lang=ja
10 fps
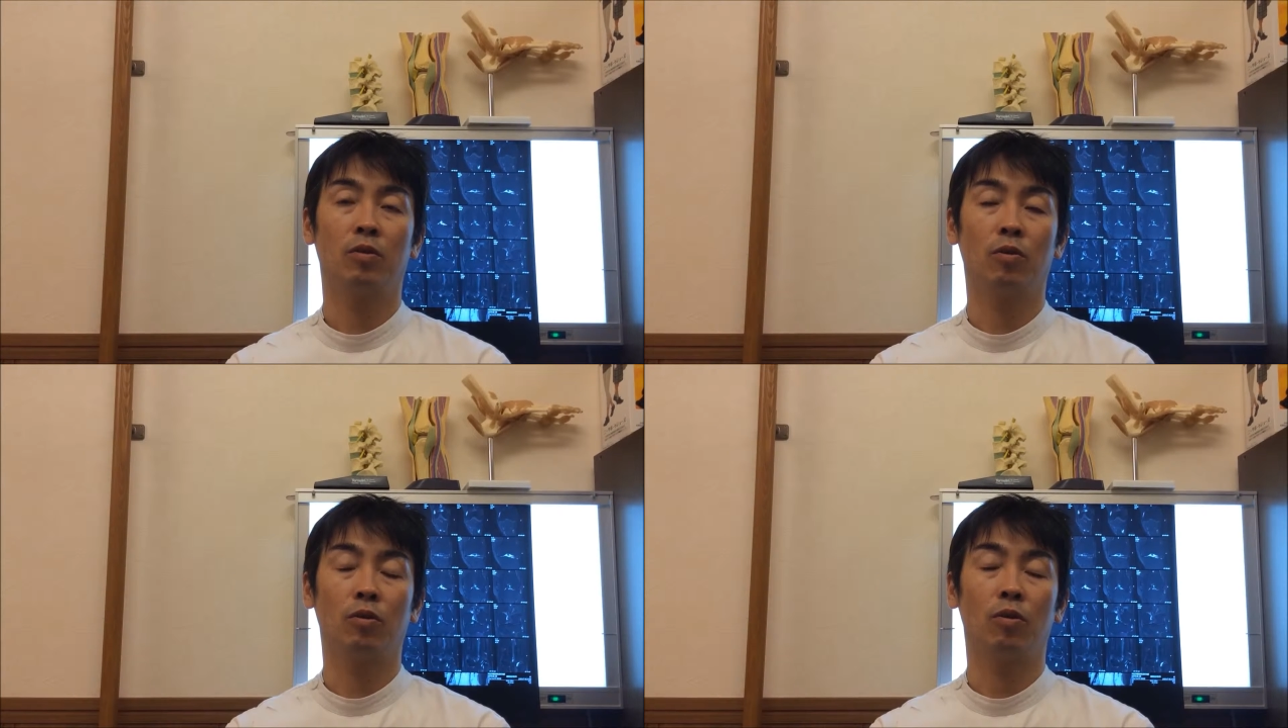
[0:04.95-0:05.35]

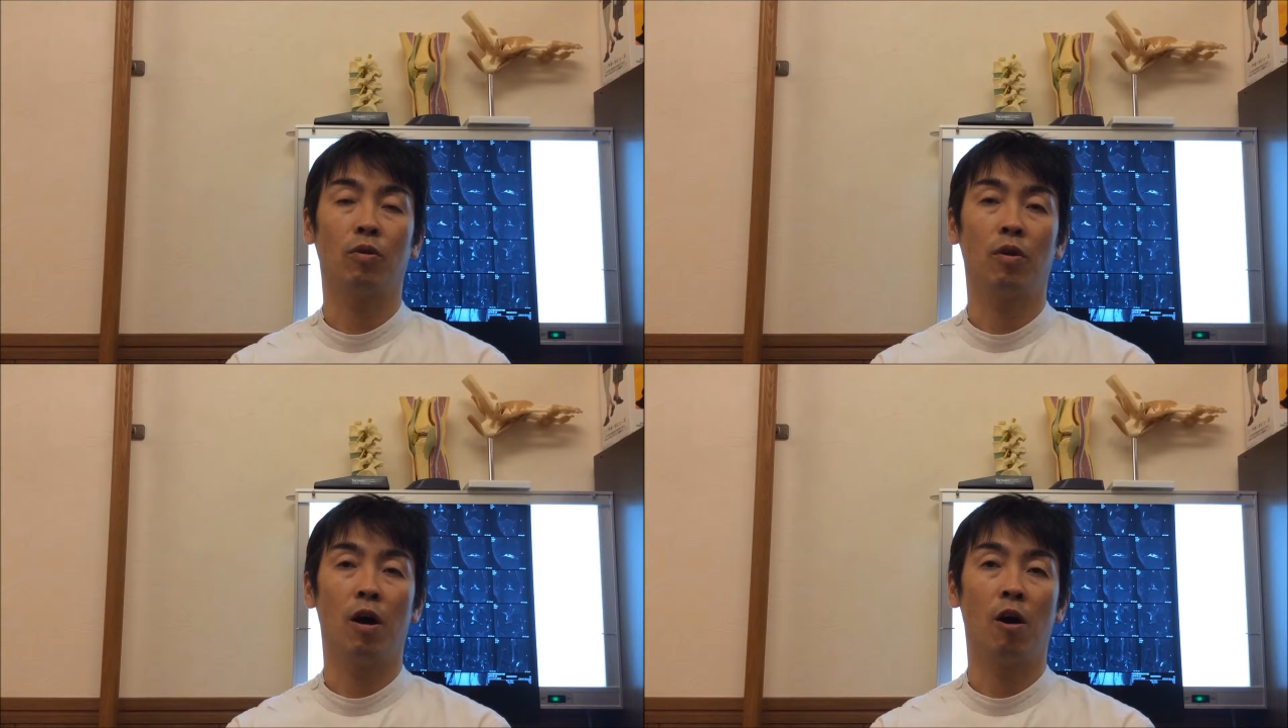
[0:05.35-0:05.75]
京都
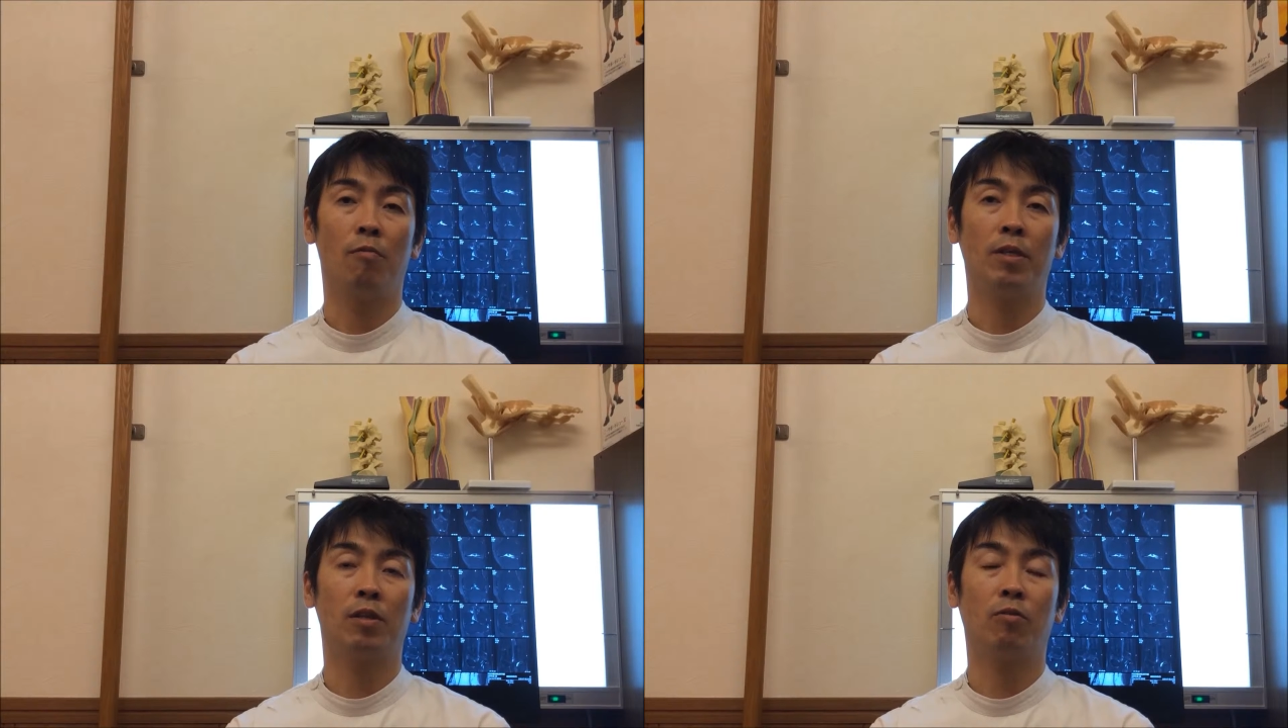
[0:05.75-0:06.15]
の
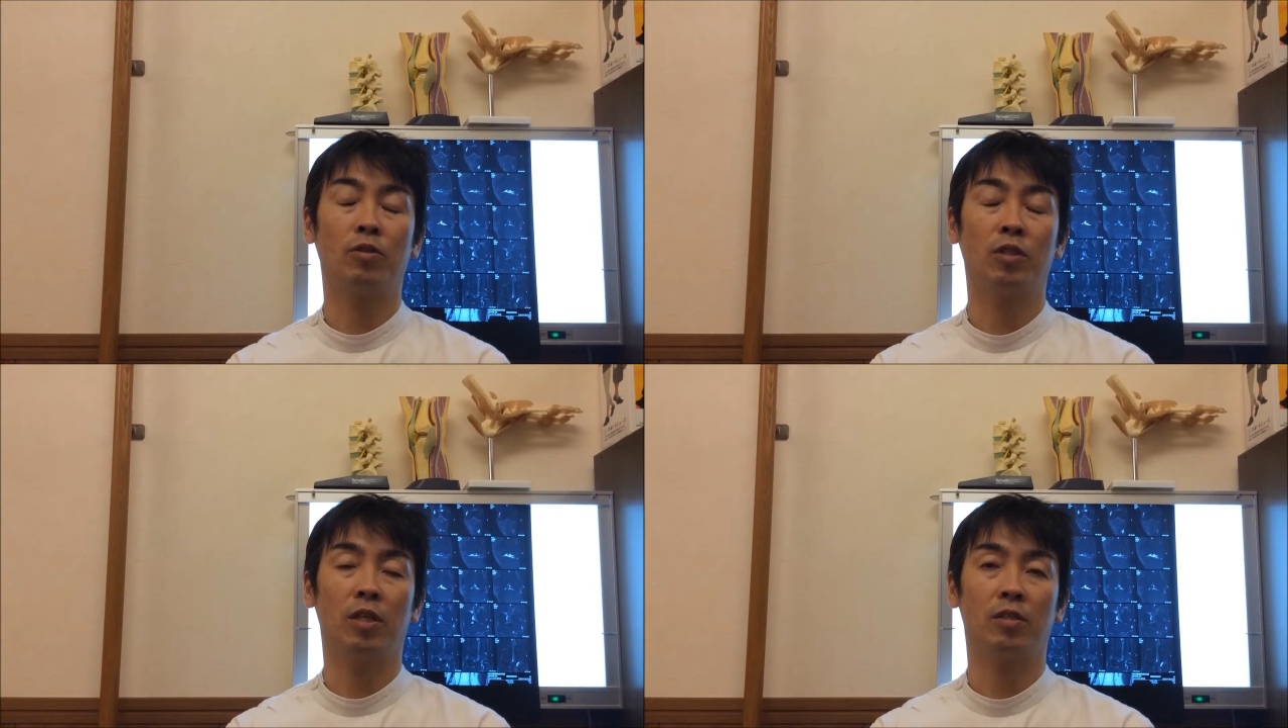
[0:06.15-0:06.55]
青葉整
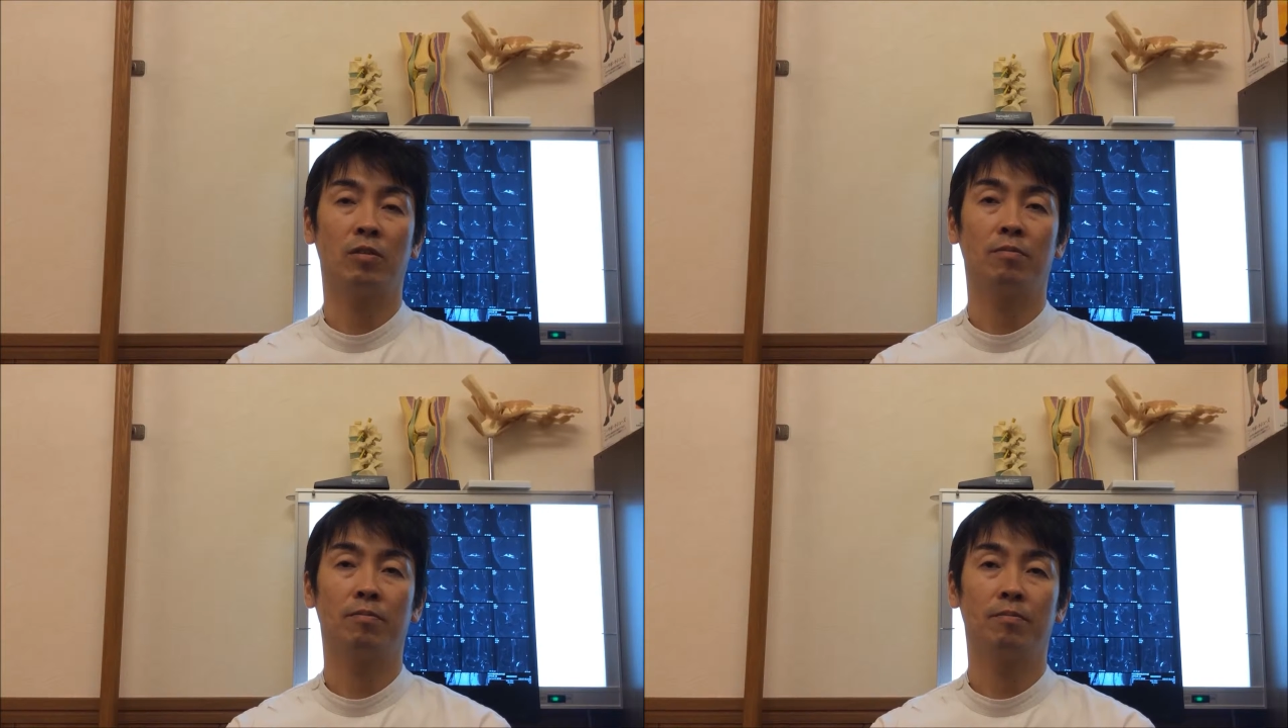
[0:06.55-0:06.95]
骨院です。